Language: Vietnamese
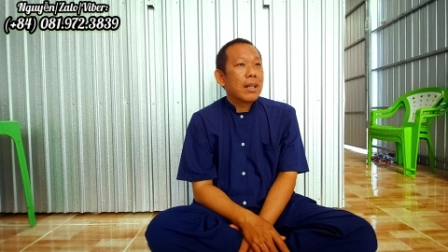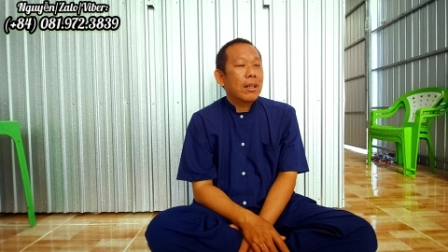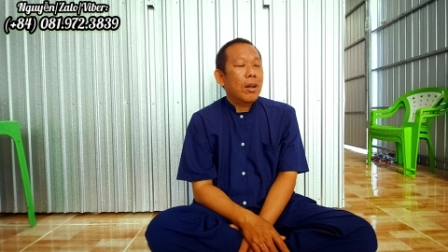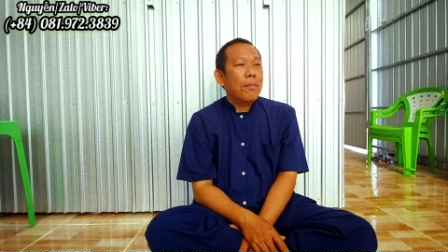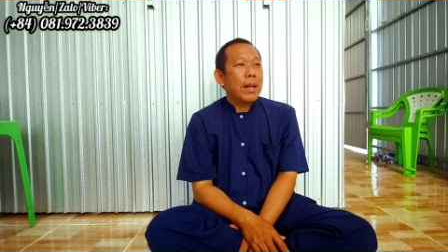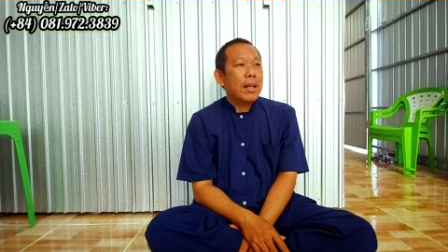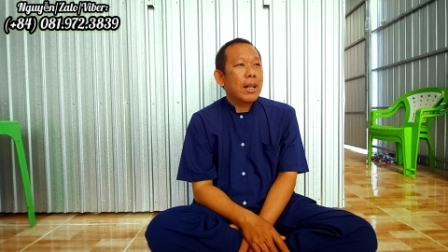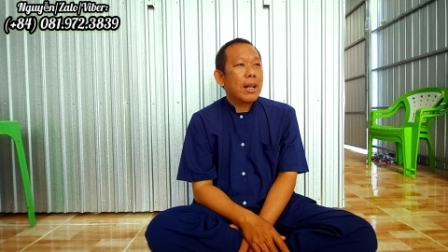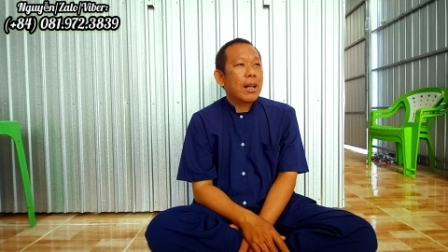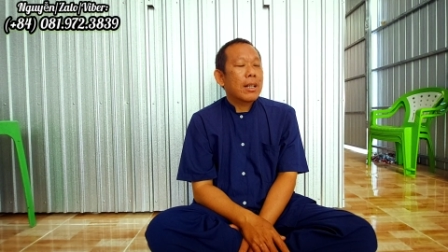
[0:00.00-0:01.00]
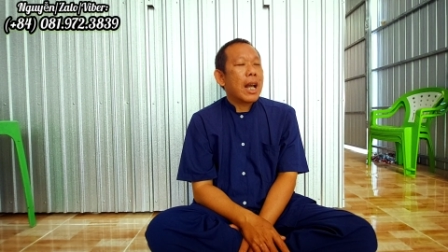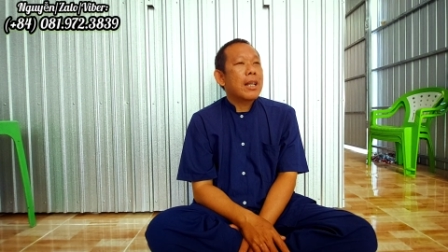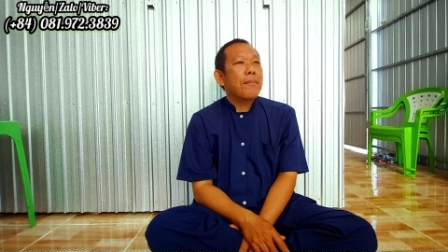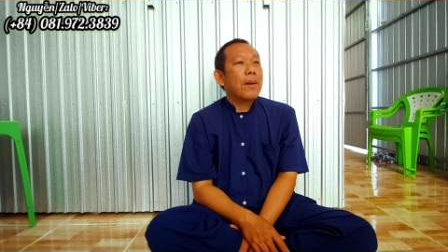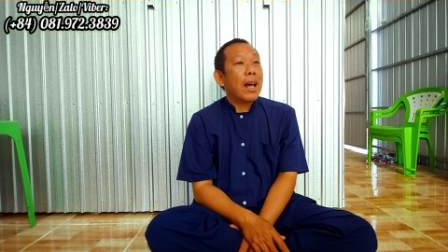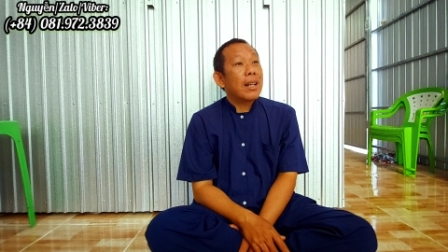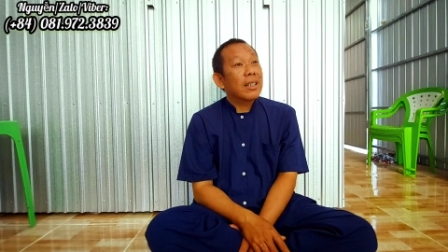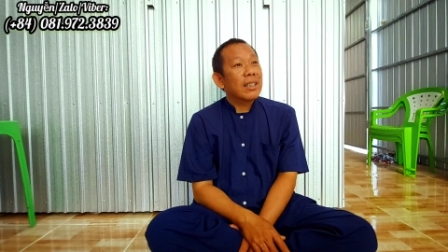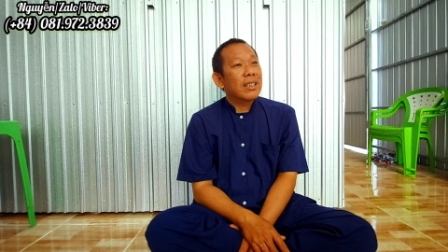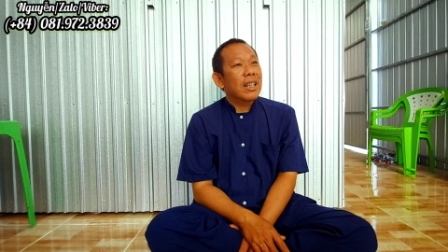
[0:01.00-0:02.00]
rồi mình nó à, trợ giúp lại
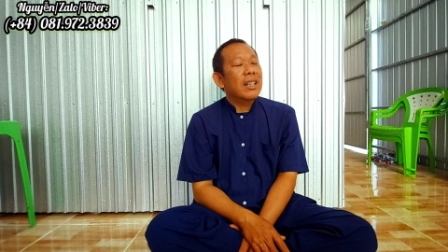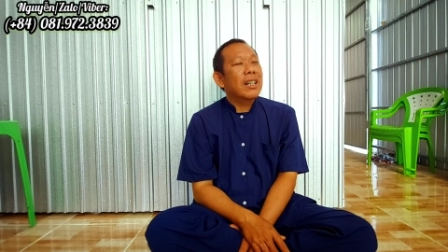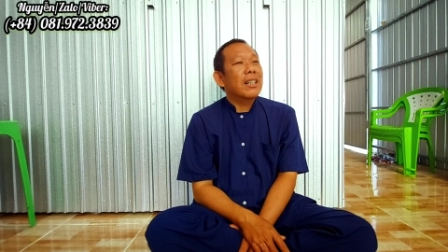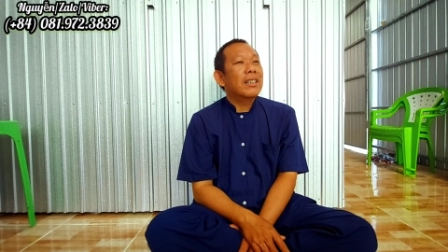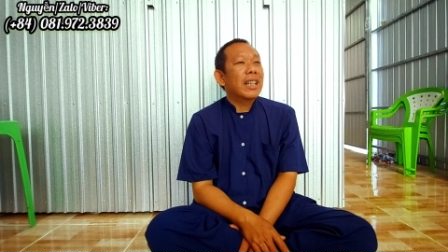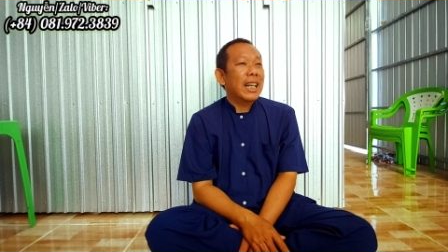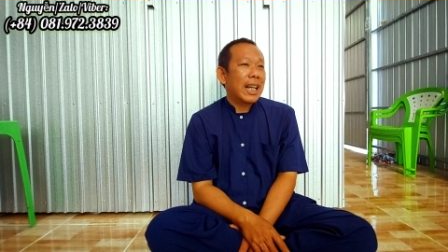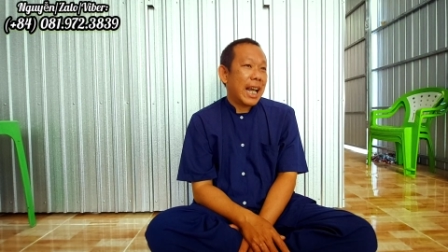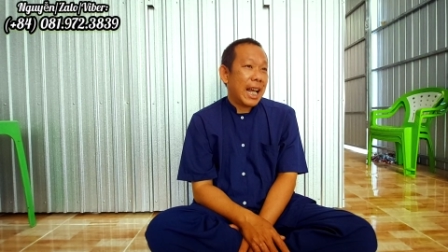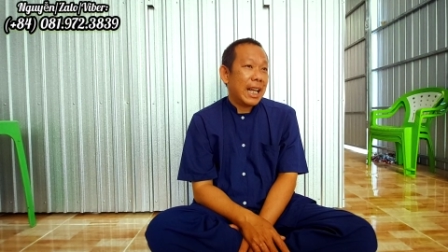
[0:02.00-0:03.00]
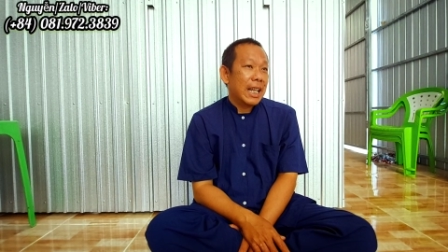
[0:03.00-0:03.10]
những người lương thiện khác